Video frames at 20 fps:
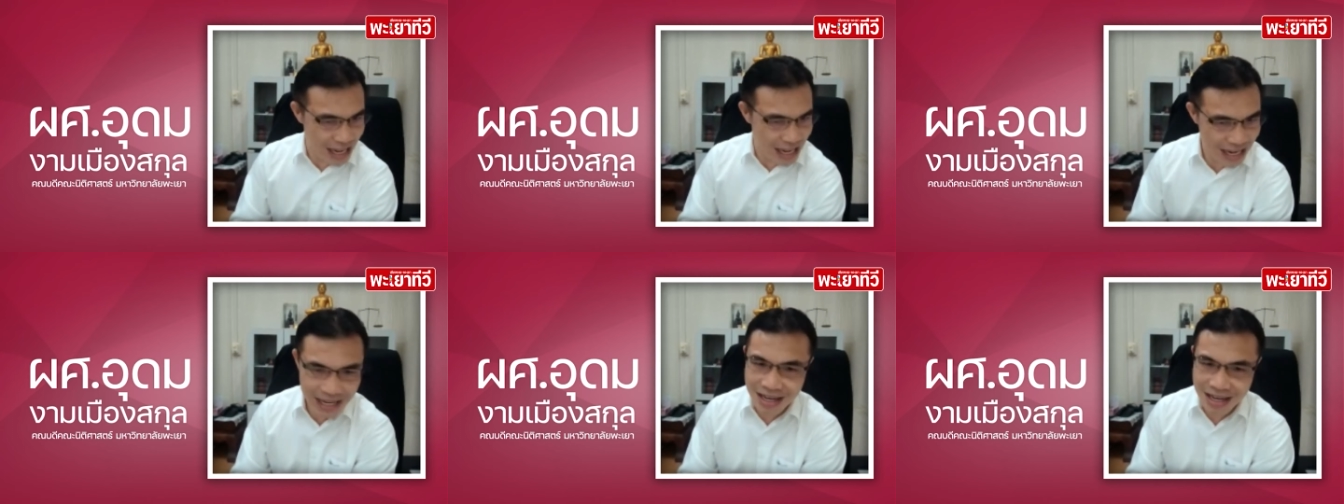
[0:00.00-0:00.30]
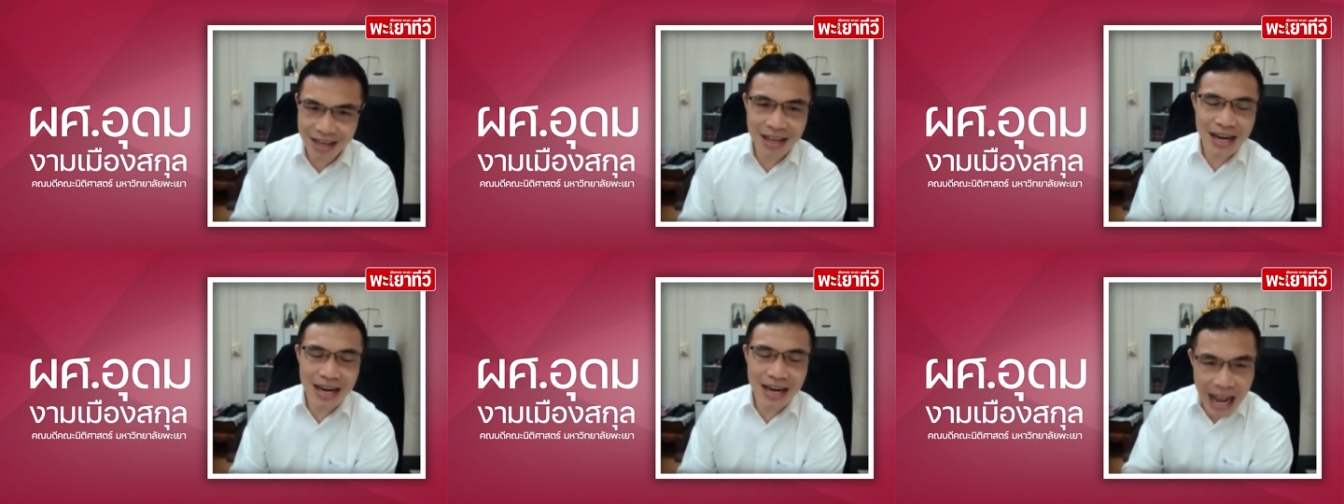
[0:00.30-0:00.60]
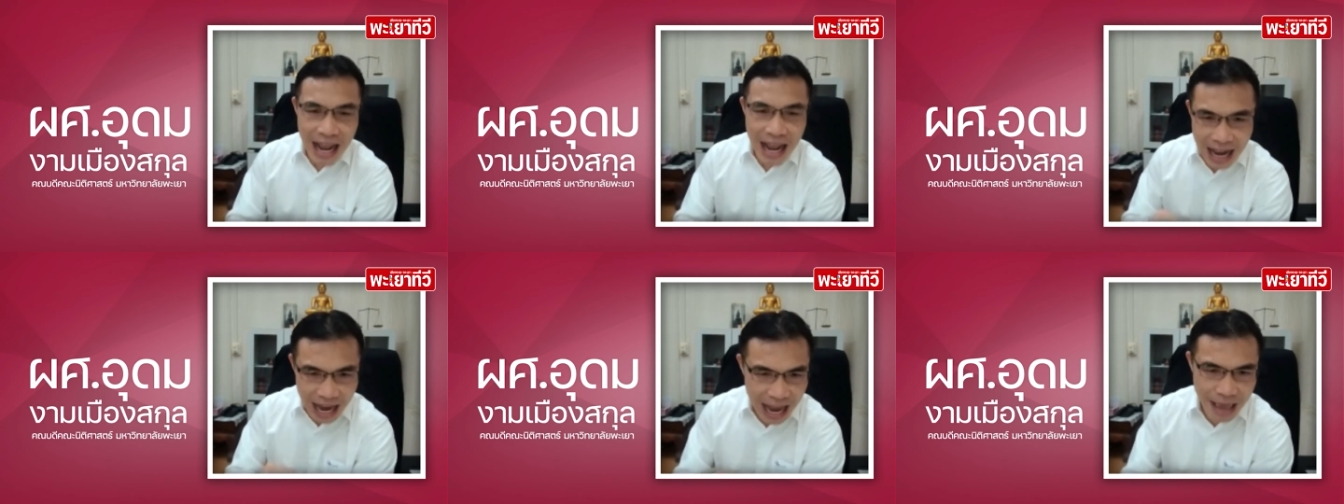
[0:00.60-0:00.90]
อันนี้
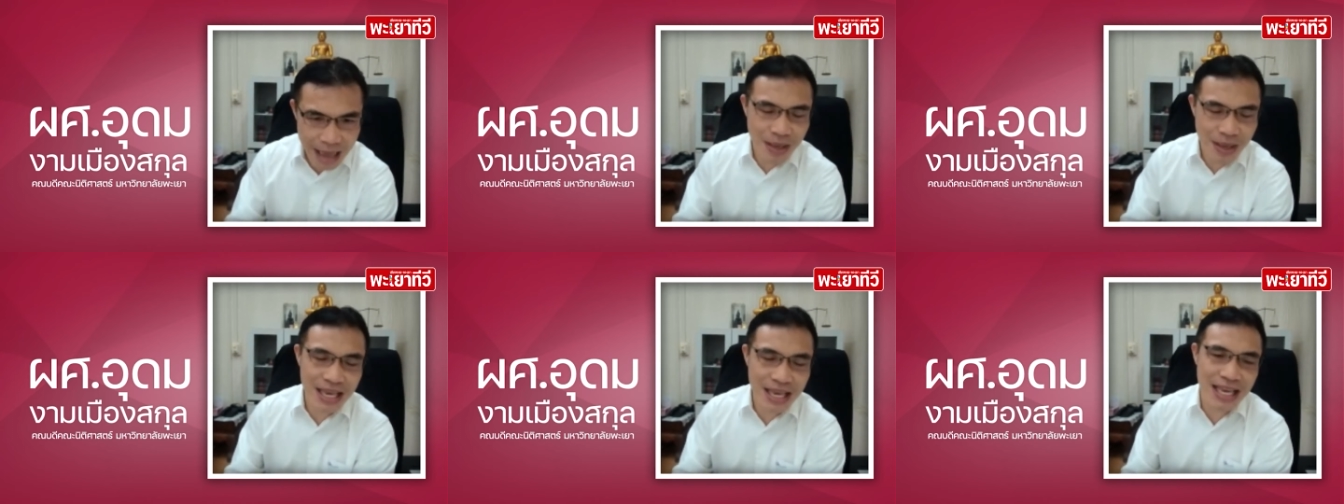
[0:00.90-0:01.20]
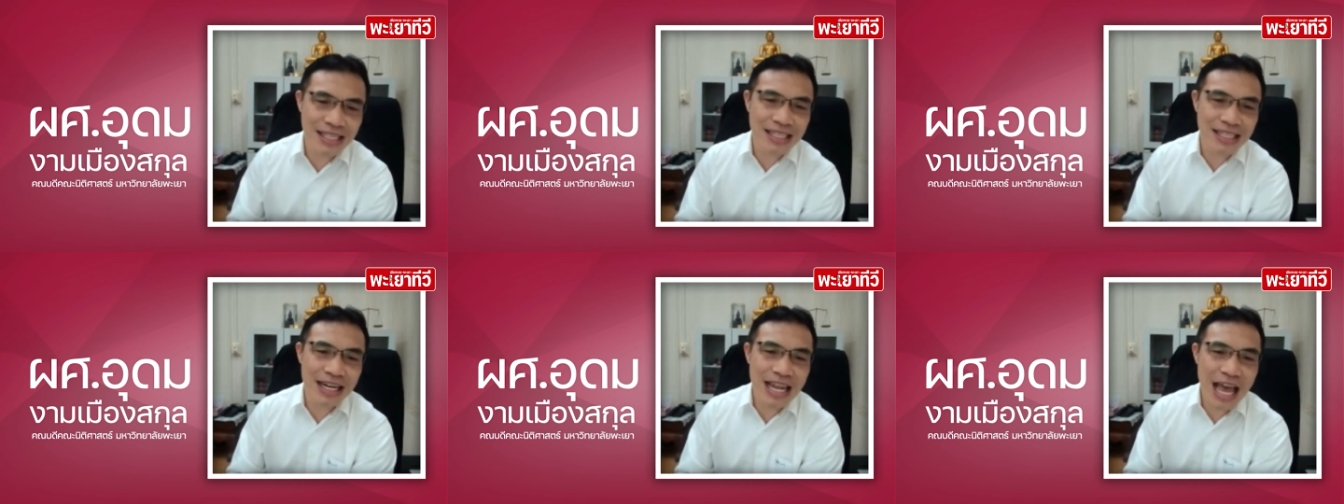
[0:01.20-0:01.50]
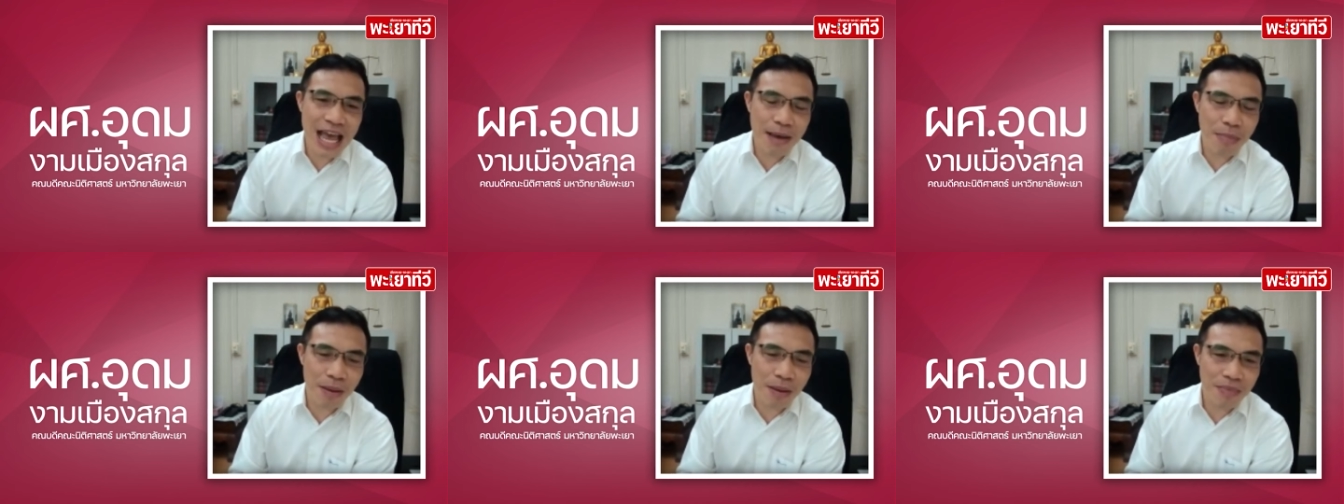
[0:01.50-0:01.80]
ถ้าใครไปเขียน
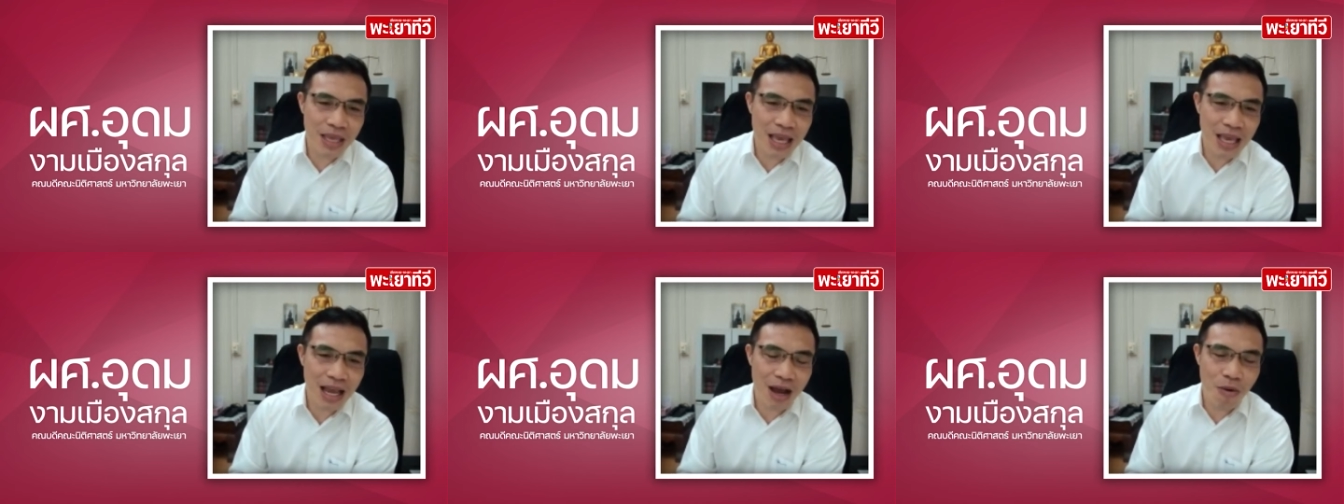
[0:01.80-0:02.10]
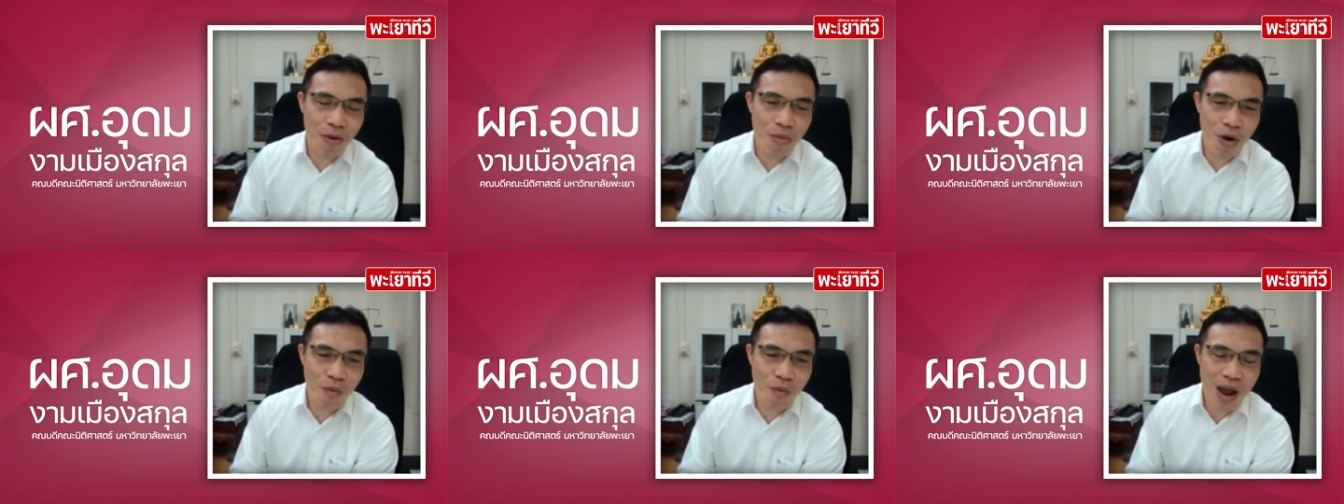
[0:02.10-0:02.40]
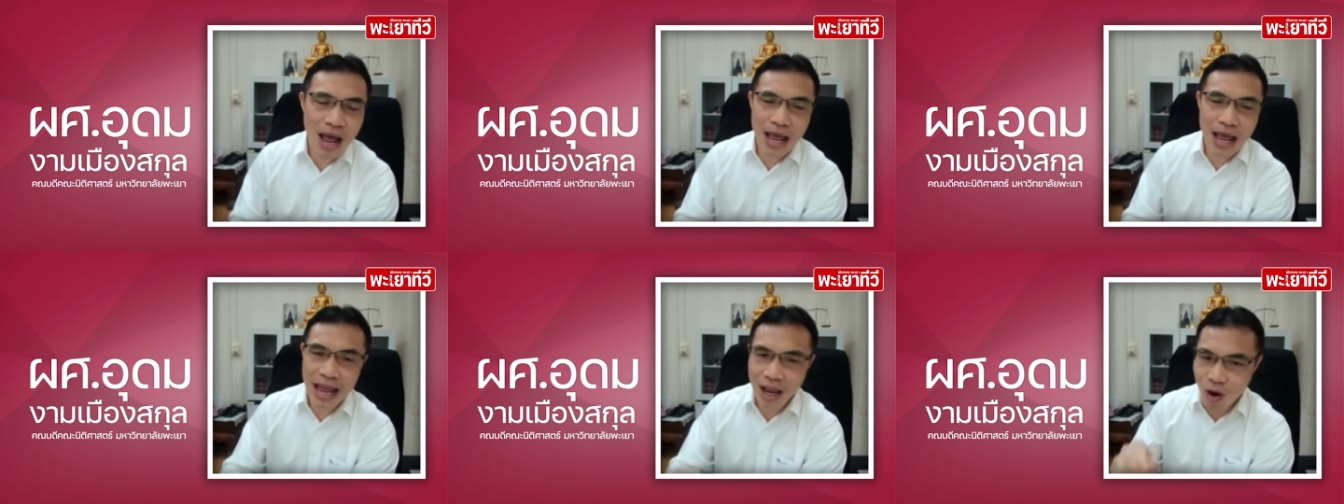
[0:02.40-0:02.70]
สัญญาแบบนี้เขา
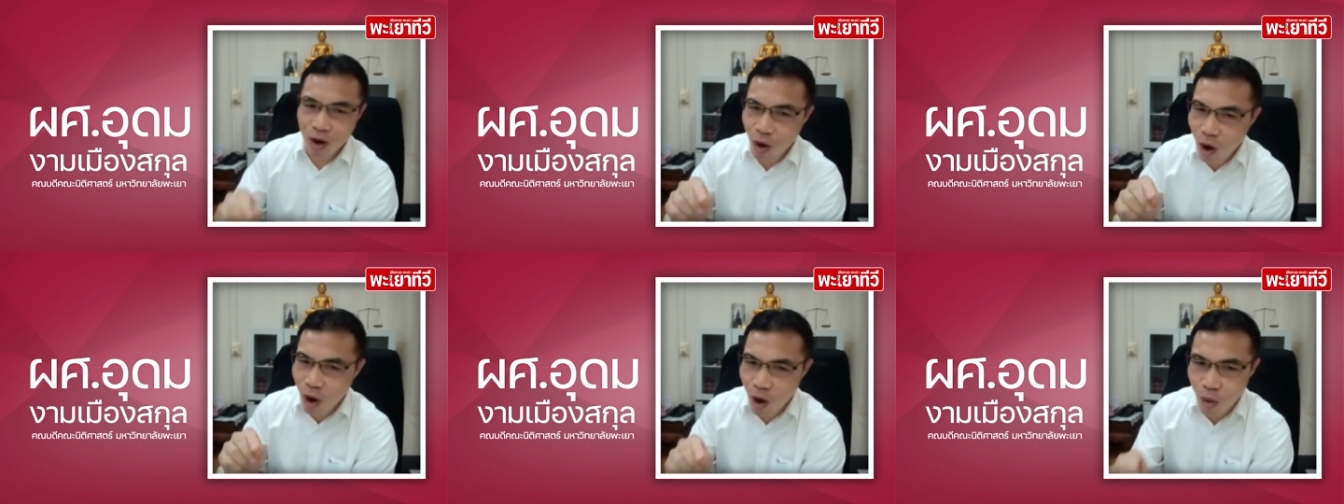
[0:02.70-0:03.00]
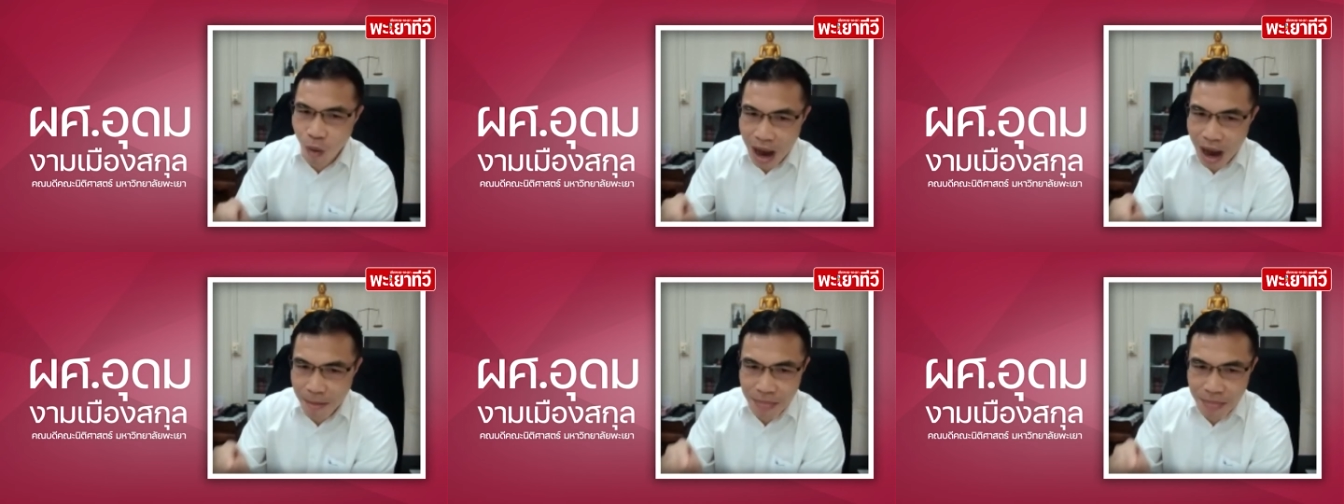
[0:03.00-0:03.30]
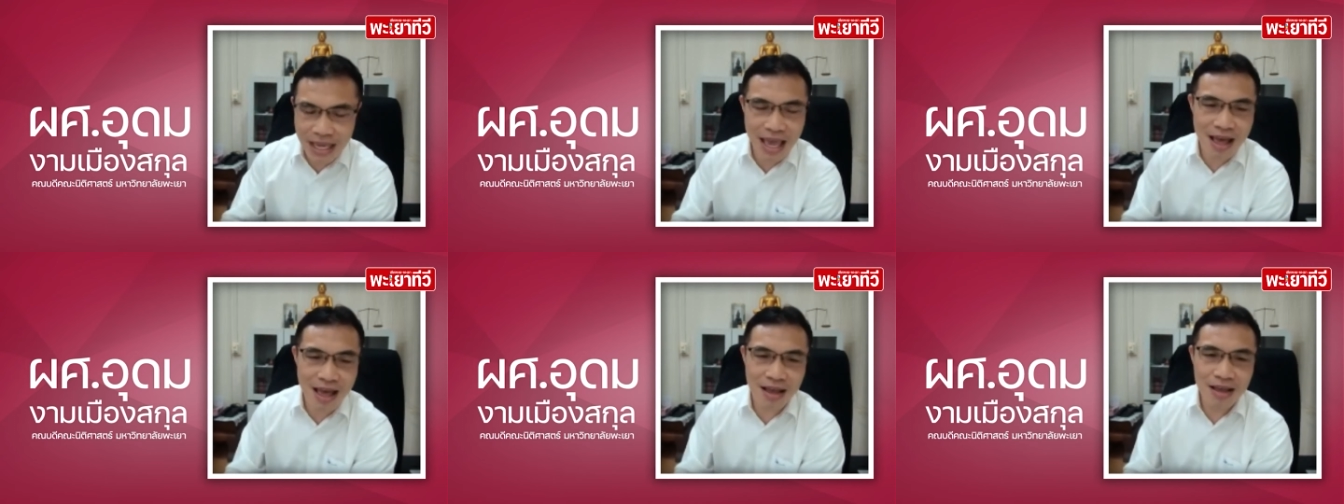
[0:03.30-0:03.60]
บอกว่าไอ้ข้อค
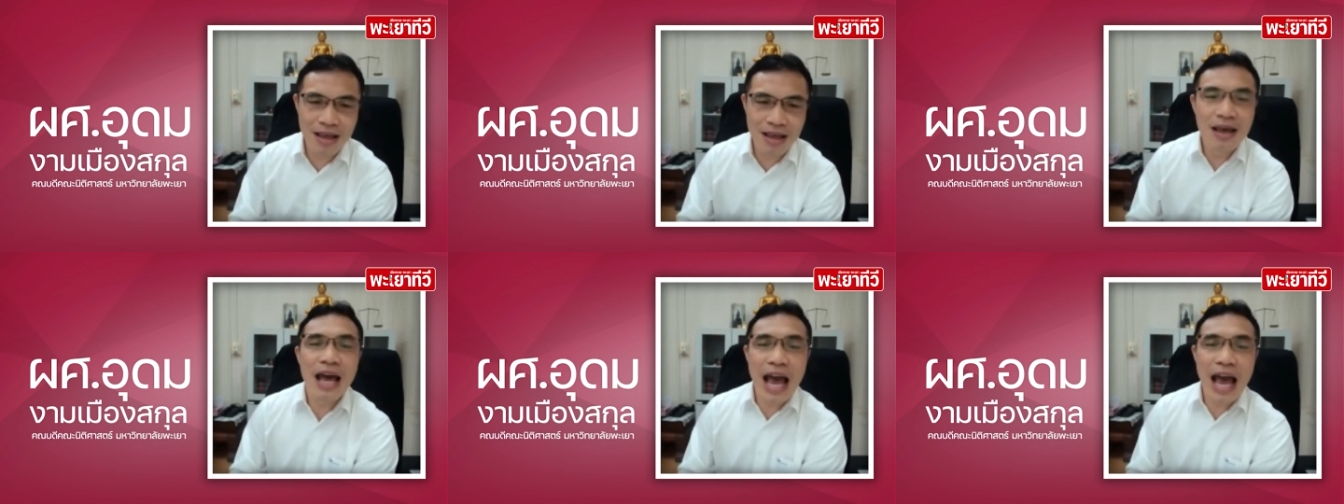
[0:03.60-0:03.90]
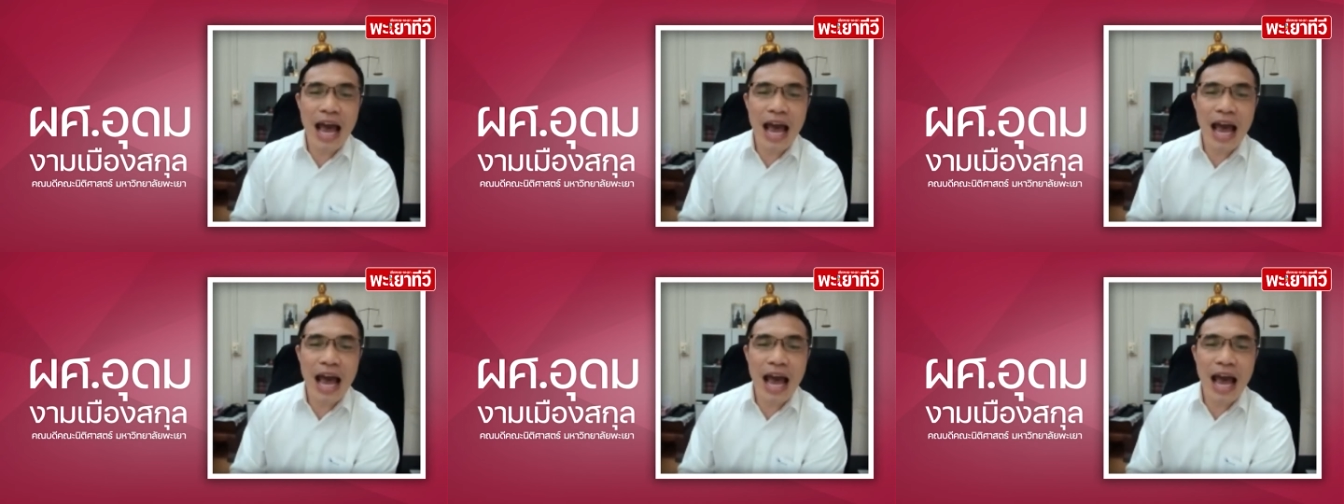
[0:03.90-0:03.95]
วามเมื่อกี้